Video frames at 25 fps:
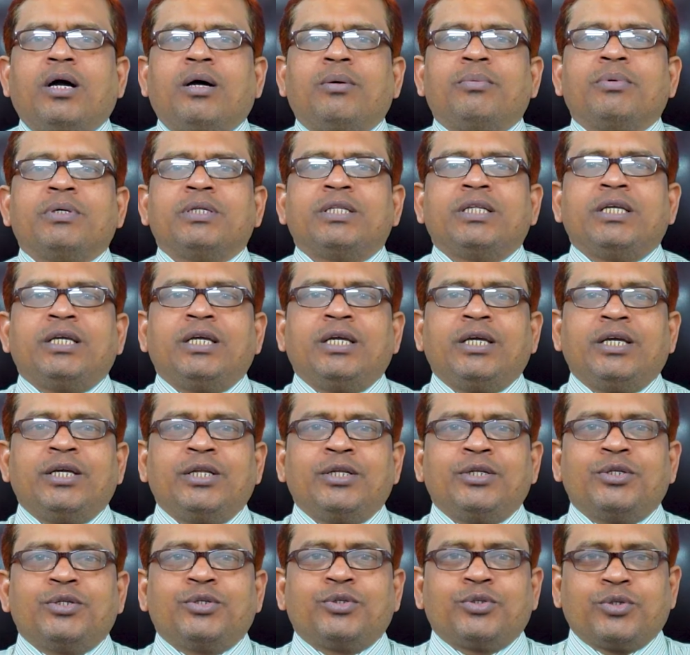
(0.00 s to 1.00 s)
আমাদের
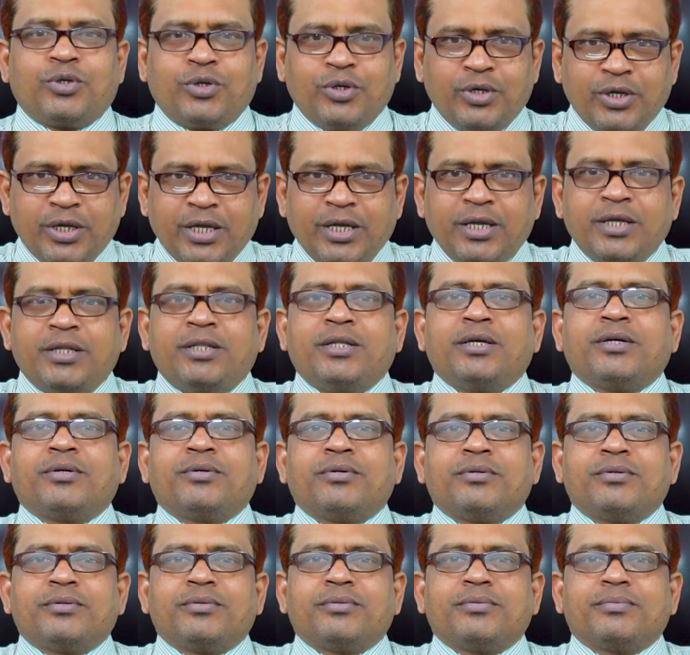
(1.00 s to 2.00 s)
সঙ্গেই
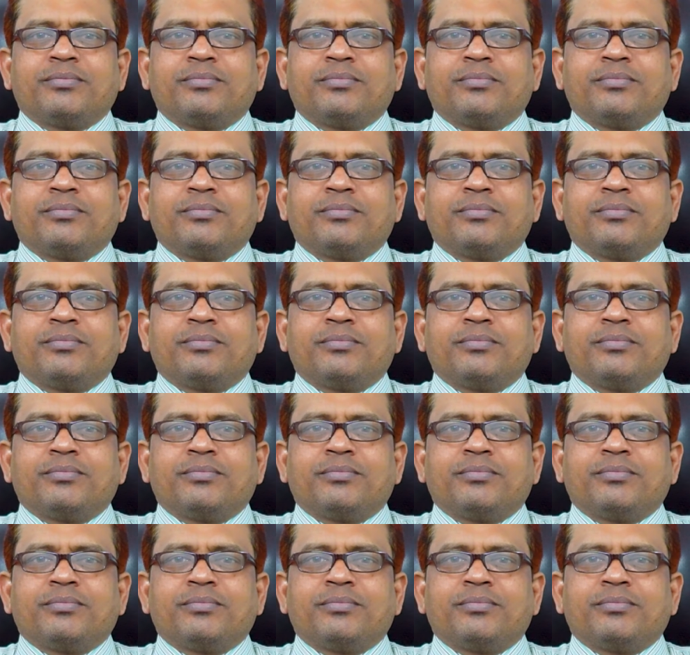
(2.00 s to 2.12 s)
থাকুন